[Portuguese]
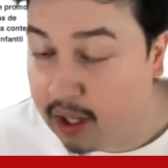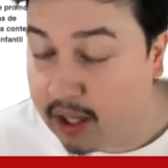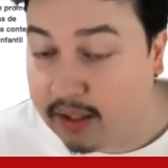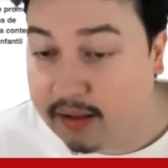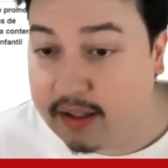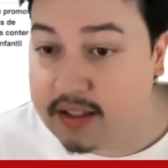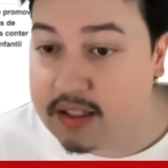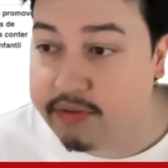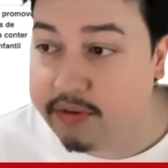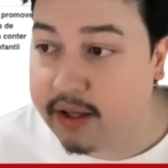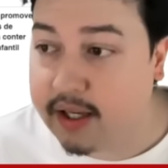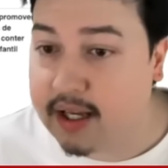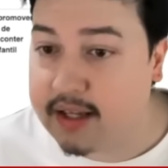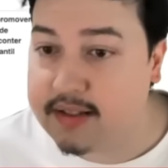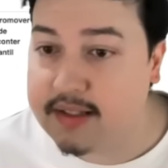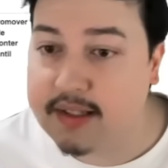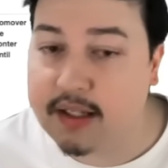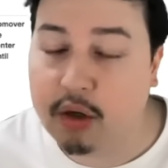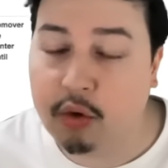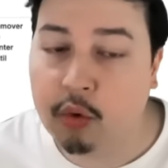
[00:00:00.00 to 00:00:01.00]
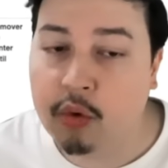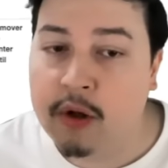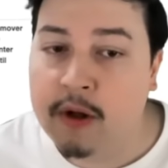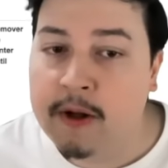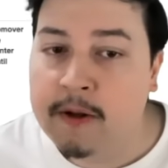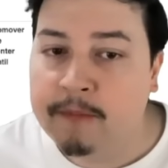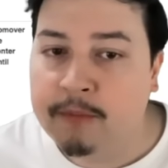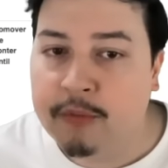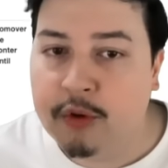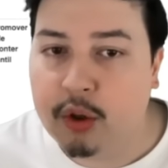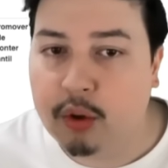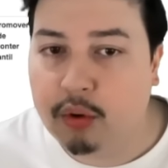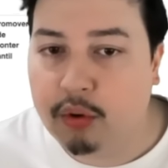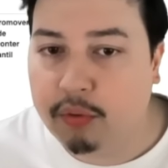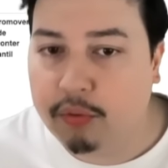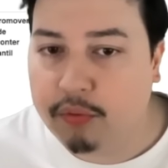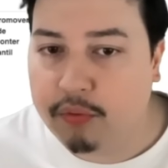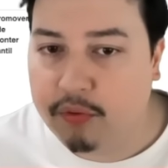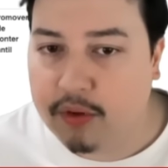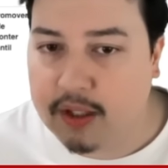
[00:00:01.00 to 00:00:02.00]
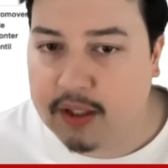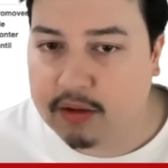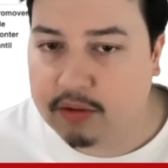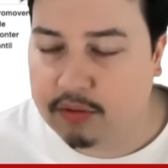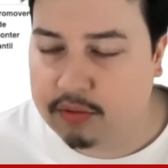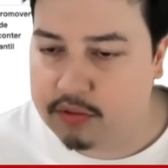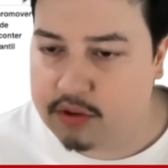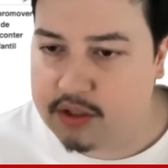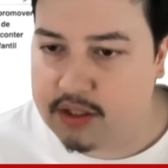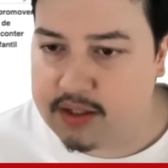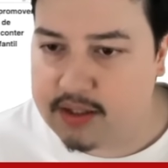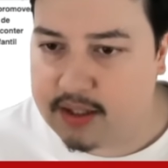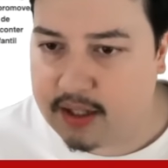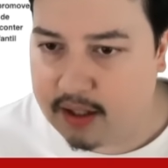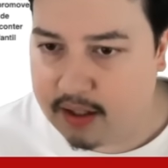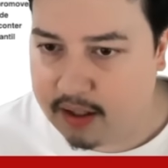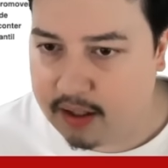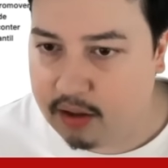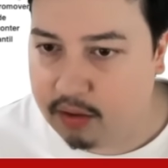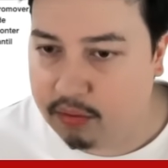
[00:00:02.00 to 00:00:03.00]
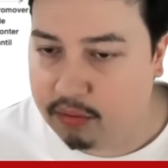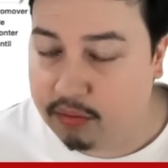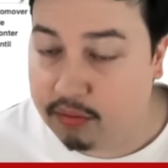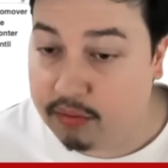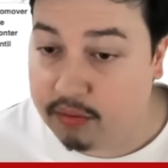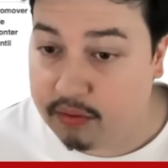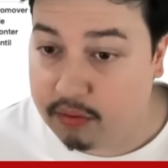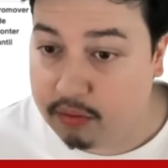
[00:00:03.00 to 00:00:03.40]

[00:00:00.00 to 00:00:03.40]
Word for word: A intensificação do conflito de Israel